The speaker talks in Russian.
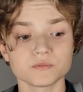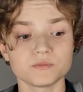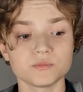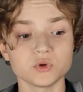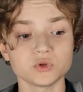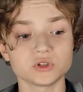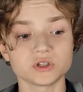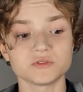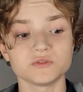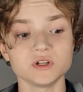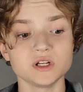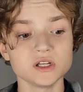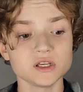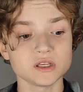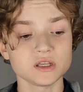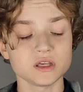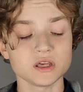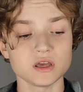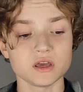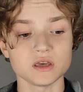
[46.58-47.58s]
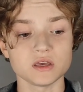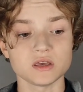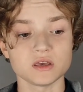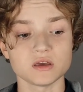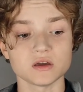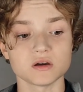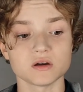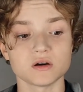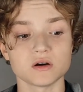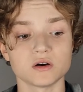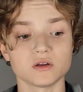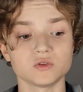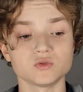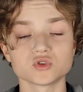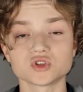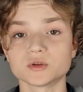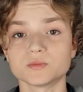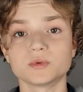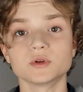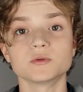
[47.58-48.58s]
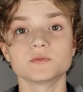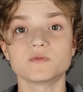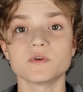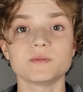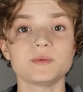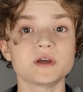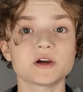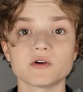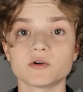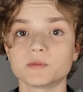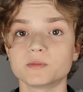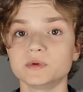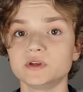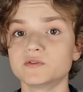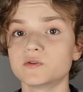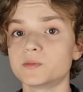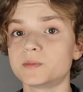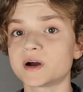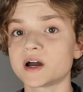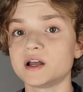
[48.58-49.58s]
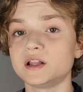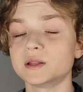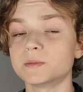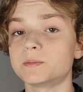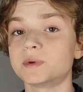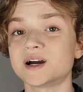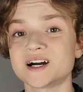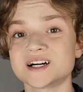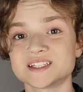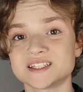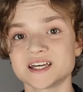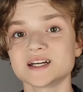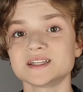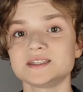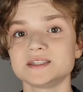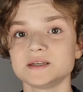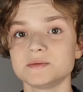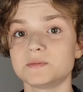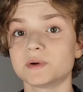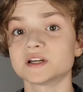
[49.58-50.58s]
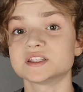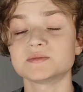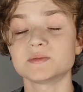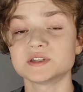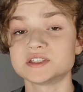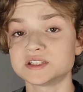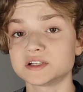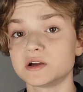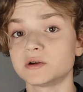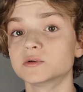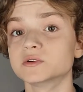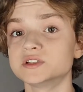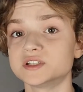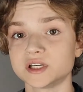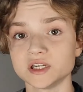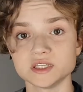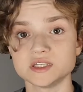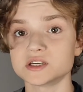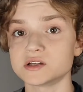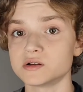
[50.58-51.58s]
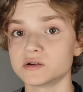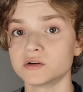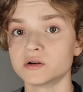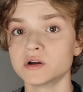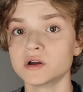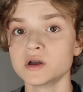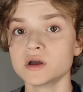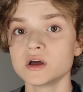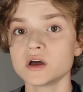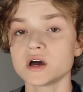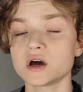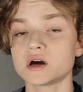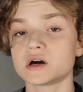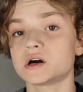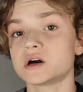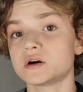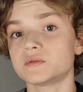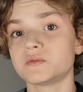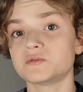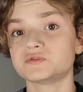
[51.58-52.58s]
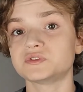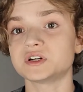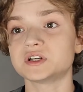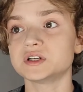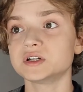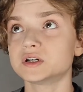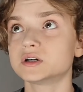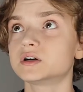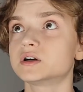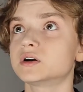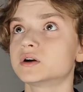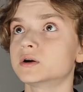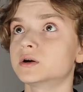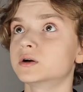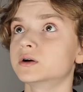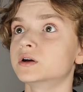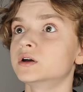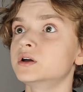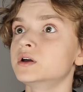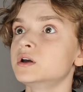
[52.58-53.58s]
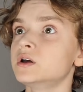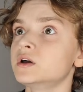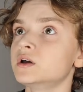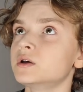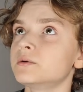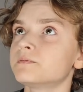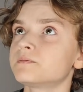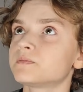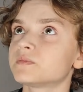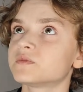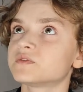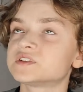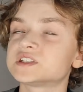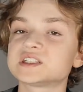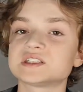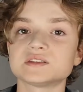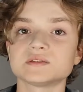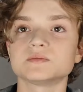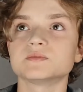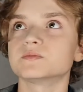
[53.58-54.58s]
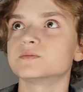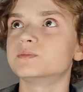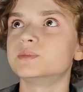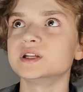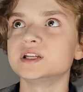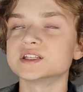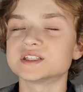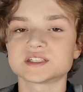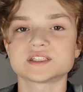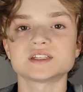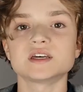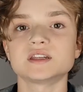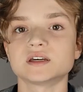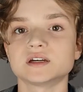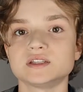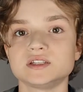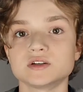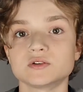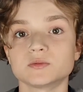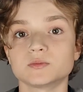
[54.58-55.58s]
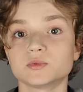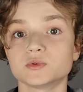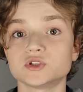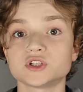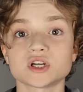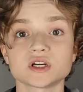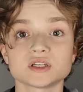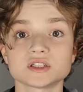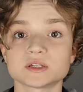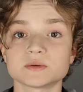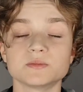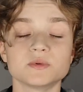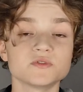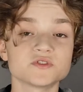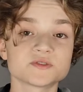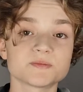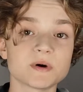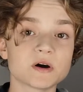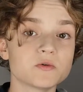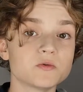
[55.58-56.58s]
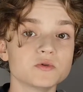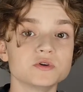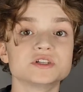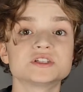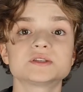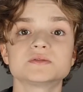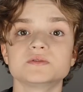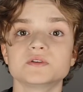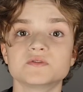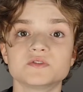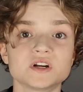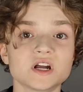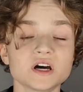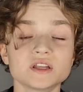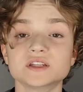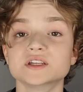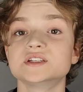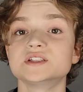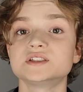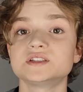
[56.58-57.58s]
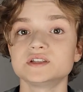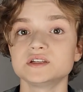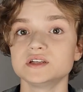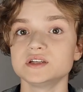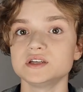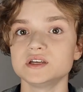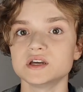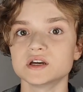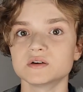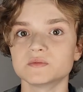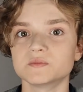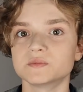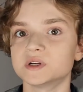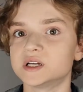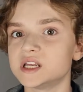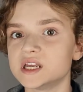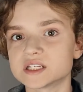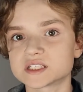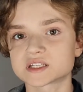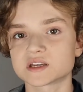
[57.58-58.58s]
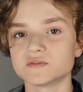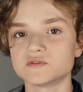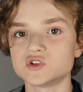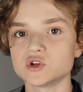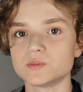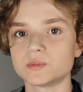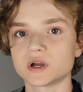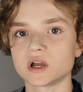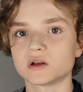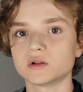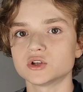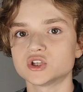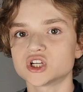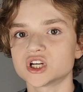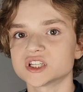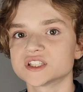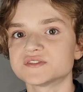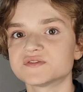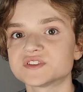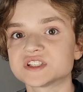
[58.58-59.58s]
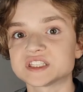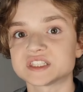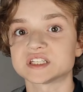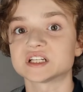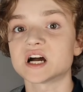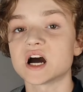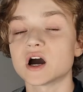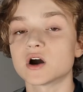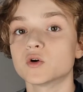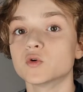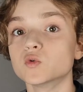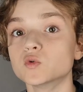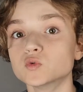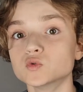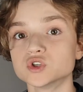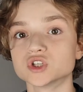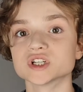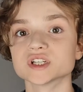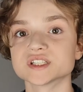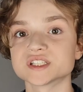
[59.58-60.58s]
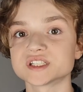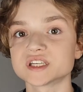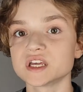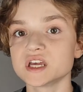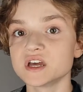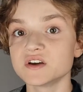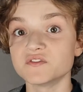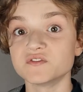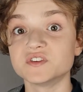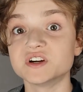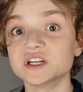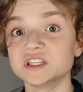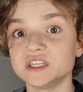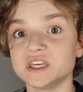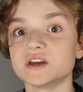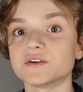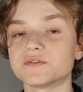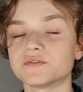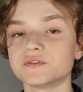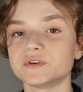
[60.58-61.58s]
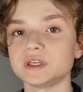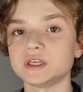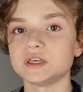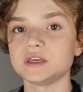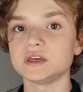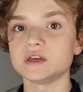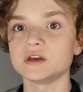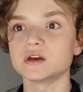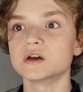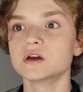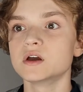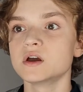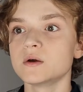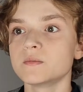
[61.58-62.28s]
Петр Великий, нужно было, во-первых, его правильно показать и продемонстрировать зрителю, а во-вторых, э, были сцены, где он, получается, был в спокойствии, в радости, и резко все переключалось в страх, ужас, в гнев, и